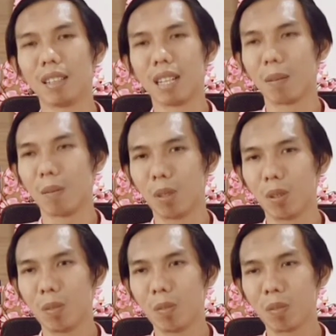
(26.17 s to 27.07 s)
Jika
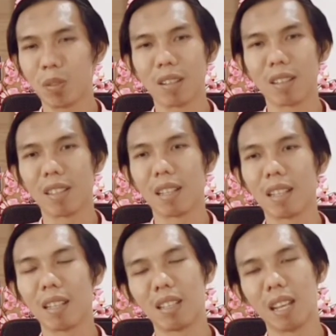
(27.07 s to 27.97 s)
belum, surat
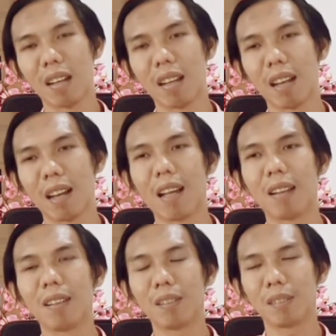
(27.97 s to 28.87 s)
nikahnya
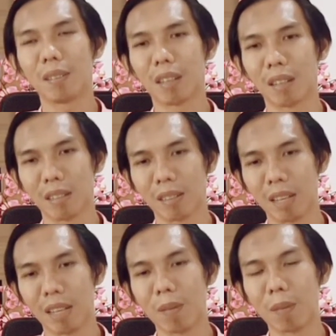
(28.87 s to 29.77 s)
ditiadakan
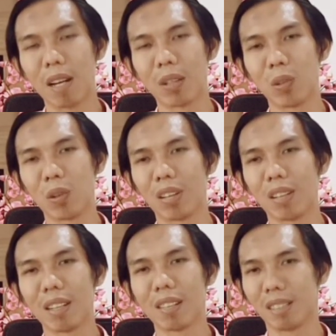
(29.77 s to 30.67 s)
jadi
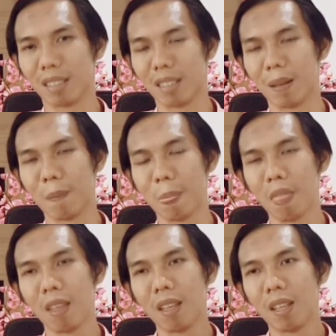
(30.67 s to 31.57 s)
pengajuannya single.
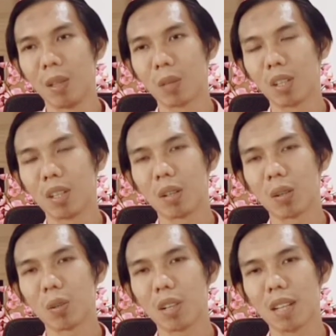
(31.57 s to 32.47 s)
Kemudian yang
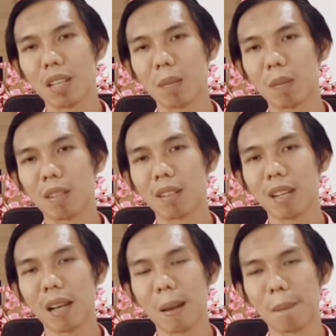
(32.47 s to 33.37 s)
kedua data
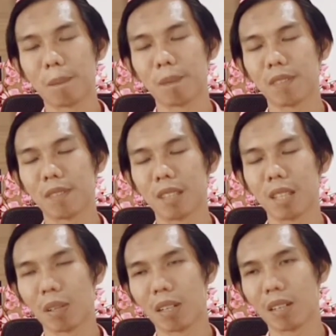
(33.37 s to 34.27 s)
pekerjaan.
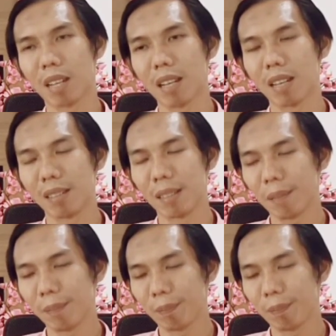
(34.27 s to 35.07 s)
Data pekerjaan ini